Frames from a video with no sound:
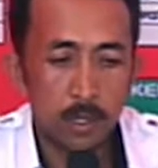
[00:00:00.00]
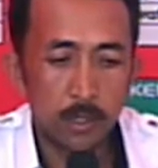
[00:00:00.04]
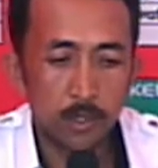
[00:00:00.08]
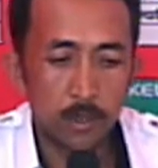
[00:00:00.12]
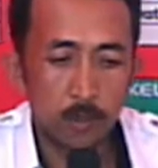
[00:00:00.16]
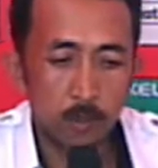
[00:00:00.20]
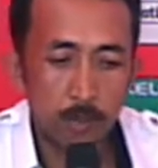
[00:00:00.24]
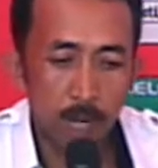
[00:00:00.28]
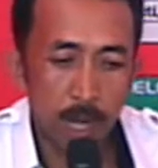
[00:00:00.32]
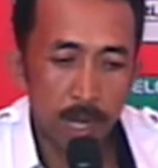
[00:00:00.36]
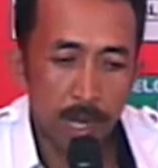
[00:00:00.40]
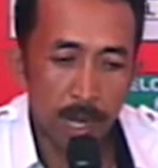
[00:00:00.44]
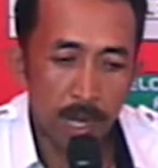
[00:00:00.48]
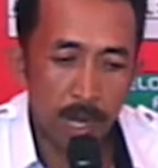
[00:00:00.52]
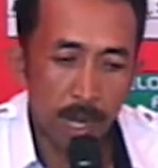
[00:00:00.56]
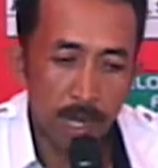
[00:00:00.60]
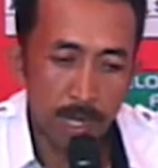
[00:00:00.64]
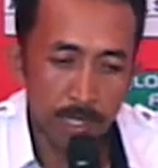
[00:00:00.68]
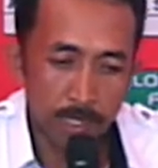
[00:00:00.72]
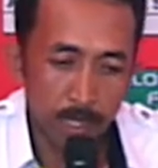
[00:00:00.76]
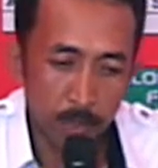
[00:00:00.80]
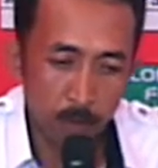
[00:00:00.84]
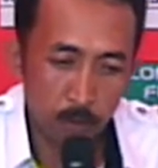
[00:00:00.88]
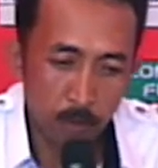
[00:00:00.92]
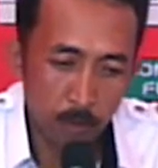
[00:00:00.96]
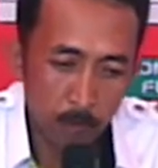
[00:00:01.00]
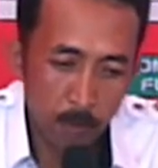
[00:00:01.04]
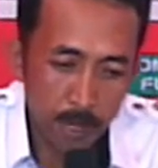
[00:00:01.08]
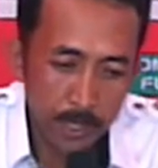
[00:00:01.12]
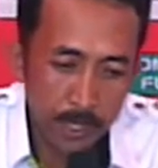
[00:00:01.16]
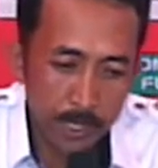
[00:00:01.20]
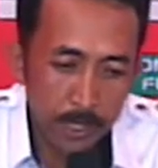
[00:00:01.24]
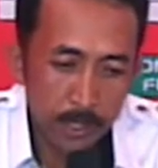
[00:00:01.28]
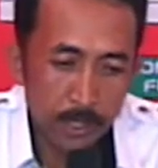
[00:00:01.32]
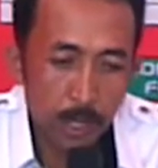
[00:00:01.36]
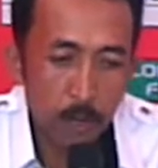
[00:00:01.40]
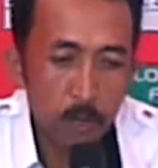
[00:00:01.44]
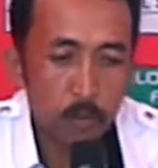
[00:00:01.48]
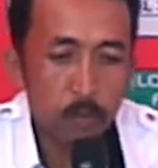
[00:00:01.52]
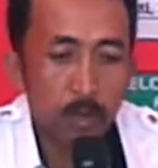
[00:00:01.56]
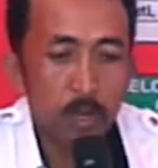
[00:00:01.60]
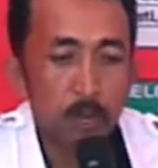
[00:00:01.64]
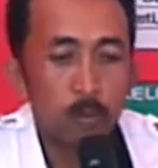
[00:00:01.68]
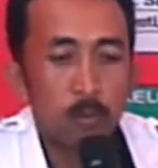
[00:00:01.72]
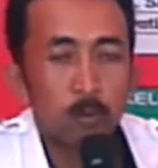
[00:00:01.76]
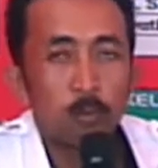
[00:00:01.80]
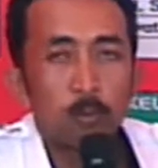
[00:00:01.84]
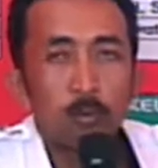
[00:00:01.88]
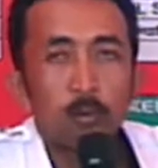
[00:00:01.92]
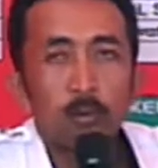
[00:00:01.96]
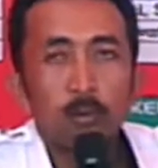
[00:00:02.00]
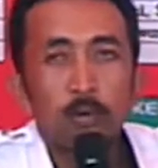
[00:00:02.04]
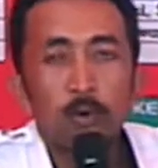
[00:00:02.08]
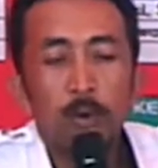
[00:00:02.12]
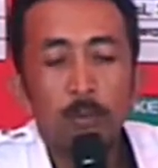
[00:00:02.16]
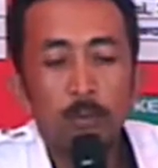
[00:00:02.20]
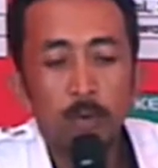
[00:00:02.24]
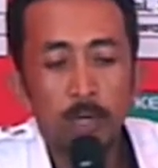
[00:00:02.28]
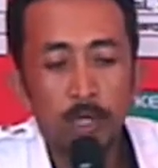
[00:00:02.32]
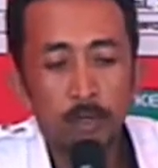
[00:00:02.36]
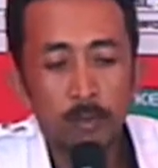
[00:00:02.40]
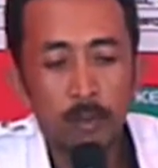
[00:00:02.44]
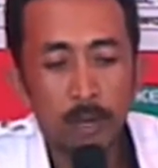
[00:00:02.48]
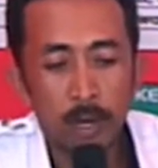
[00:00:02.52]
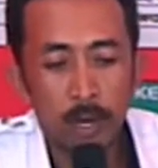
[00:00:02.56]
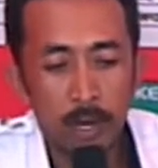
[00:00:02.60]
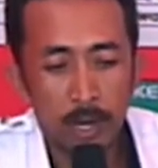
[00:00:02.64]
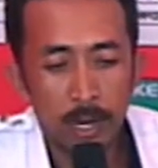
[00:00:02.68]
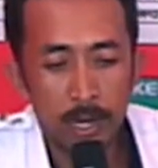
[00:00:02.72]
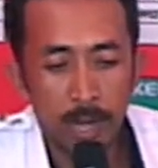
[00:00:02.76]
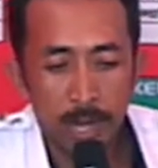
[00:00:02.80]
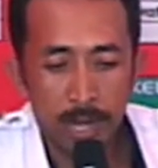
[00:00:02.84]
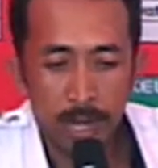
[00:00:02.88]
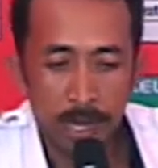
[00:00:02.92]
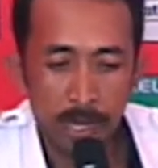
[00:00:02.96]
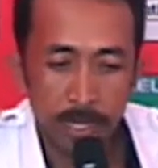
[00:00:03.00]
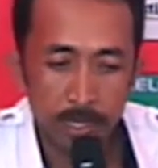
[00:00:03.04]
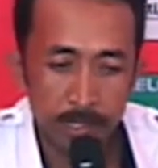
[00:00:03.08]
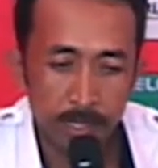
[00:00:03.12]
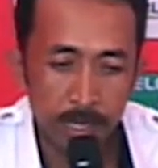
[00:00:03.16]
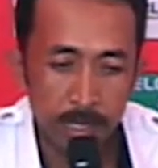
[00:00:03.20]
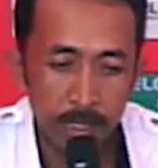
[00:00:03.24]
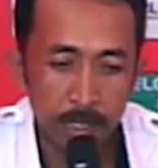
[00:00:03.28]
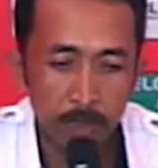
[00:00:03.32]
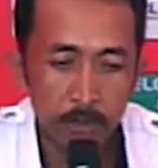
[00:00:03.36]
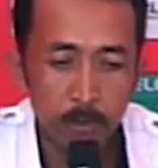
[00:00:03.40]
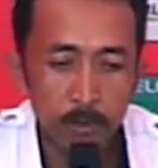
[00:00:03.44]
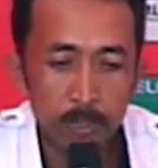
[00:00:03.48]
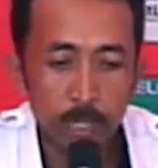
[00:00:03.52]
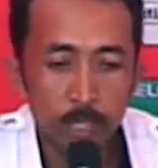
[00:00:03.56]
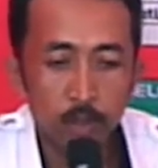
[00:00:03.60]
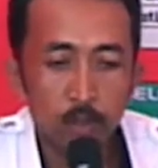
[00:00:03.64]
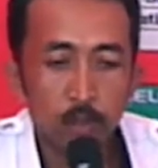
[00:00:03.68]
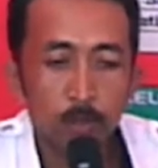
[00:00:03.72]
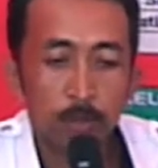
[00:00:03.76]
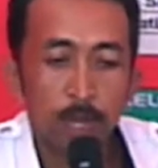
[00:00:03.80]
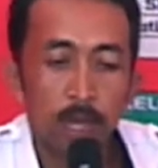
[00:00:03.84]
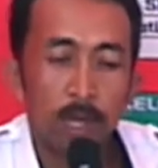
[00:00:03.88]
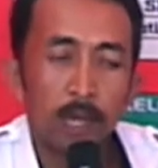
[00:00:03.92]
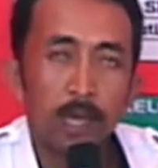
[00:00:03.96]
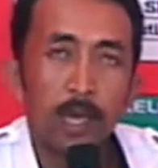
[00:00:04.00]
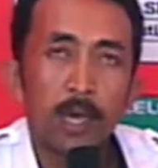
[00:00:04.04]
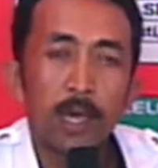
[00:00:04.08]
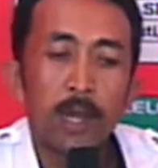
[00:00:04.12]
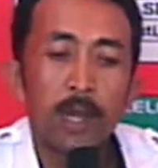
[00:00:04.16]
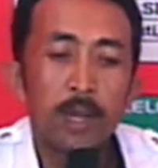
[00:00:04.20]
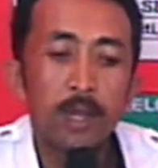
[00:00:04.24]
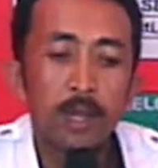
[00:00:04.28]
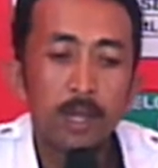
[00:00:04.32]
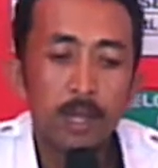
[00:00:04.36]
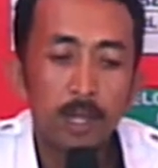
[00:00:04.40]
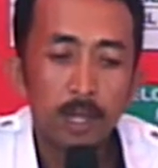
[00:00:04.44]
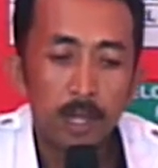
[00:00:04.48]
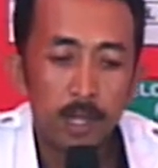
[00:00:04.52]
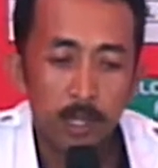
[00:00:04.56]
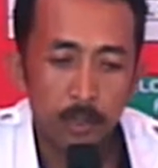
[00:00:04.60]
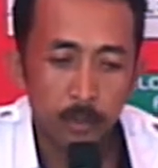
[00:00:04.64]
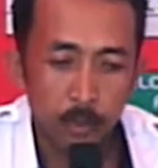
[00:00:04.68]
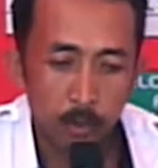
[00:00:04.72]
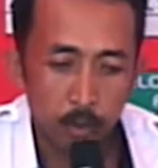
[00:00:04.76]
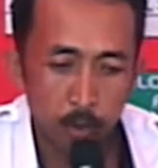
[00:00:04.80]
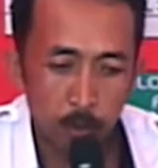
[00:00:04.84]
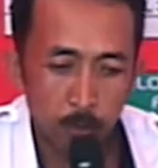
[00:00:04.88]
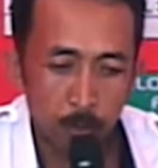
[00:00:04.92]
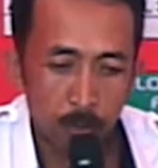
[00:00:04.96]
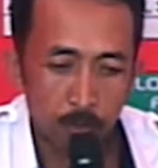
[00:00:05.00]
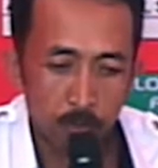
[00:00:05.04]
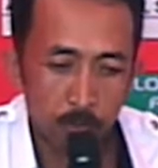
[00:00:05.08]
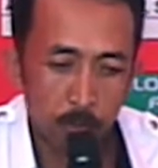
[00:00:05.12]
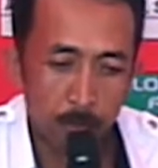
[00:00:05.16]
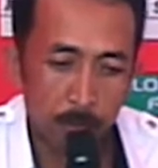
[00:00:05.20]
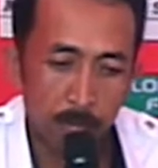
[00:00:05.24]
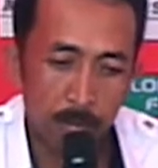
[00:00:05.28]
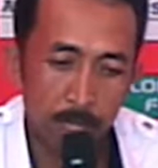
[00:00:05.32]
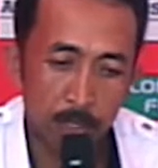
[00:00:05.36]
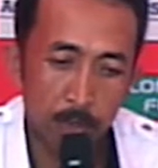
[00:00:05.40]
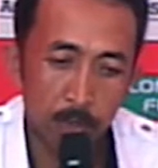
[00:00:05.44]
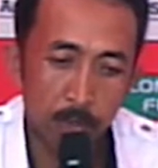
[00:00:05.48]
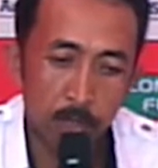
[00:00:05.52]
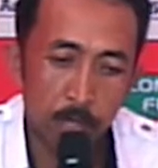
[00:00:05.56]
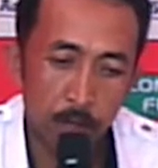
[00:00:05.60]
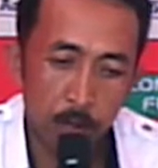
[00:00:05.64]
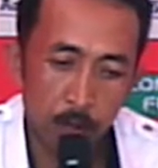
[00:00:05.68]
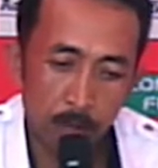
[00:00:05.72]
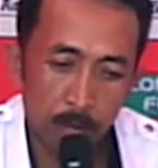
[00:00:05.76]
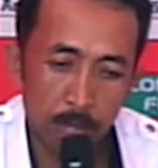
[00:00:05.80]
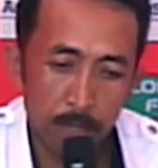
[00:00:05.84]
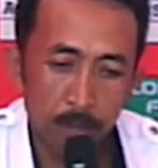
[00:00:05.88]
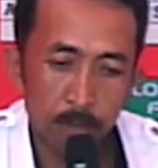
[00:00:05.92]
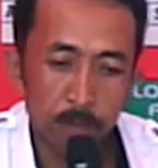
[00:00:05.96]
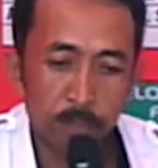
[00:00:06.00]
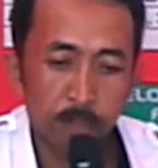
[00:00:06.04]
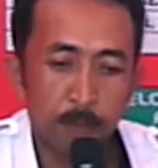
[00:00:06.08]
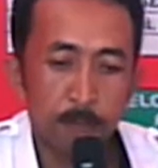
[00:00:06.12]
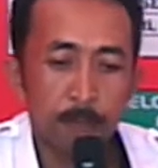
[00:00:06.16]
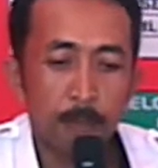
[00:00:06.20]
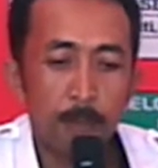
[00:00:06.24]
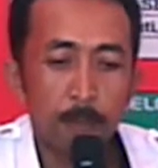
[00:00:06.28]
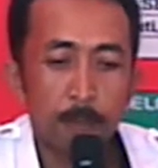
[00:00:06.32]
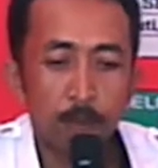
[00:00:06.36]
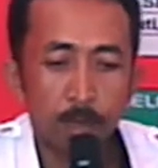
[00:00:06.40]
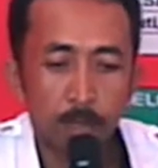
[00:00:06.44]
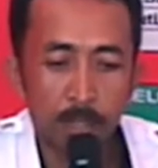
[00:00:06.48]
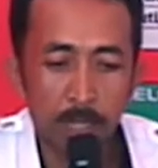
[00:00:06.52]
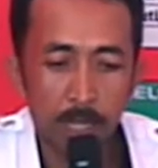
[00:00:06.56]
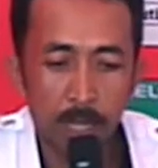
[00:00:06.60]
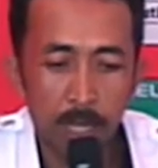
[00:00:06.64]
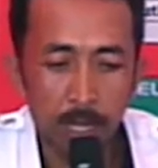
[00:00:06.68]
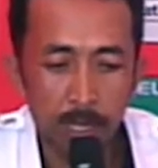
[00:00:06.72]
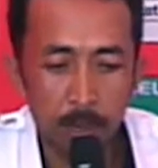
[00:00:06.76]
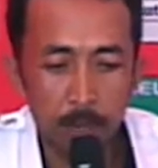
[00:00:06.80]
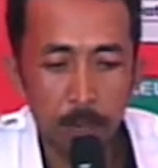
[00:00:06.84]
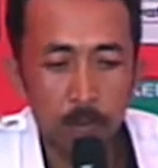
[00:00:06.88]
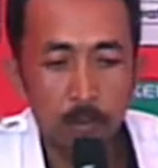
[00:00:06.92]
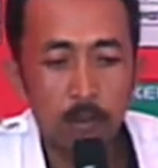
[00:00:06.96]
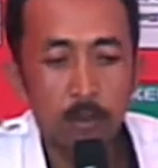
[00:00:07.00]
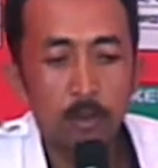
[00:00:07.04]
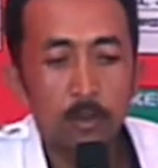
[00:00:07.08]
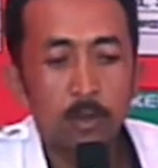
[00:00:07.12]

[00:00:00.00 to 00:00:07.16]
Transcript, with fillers: jumlah dana desa Turungan Baji di tahun 2020 itu adalah dana desa yaitu 1 miliar 79 juta 243 ribu.